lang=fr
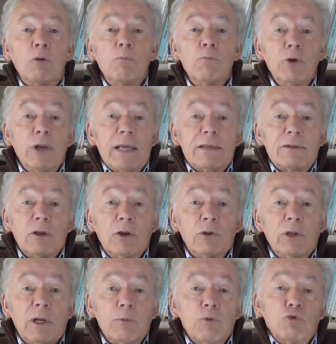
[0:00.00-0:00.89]
menaçants,
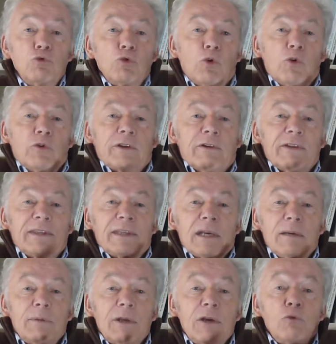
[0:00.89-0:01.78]
dans la mesure où on savait
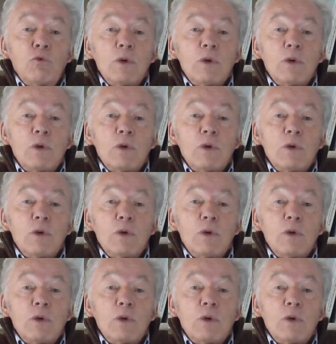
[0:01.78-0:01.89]
très bien,